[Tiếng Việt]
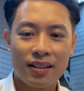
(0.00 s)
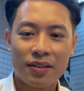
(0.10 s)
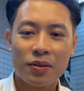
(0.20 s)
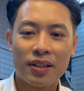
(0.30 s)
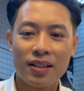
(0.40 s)

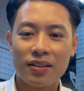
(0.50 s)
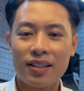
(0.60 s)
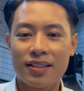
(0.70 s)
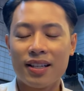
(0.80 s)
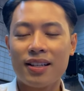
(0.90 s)
uh, đôi khi có
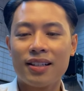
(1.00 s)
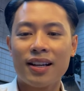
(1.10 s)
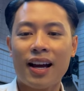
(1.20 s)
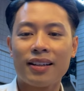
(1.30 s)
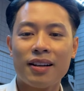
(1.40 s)
thể dẫn đến những
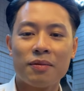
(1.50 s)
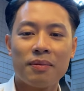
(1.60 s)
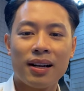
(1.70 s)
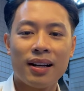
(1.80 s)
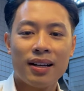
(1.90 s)
cái hành
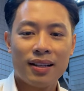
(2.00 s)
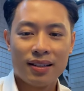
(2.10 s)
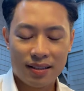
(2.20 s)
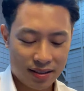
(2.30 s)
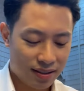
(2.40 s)
động mà
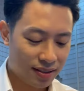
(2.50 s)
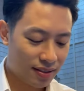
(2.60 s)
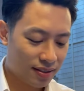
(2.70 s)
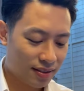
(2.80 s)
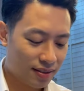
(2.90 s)

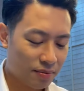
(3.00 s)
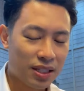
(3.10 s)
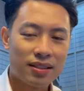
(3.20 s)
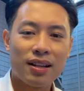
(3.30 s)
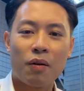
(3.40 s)
uh,
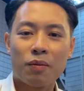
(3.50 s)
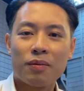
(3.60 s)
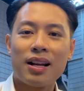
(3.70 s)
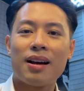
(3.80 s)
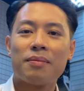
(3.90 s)
bực dọc
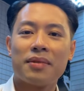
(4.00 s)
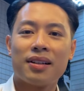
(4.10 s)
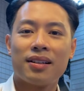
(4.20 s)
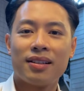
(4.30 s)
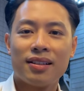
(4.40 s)
làm
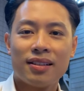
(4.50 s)
uh,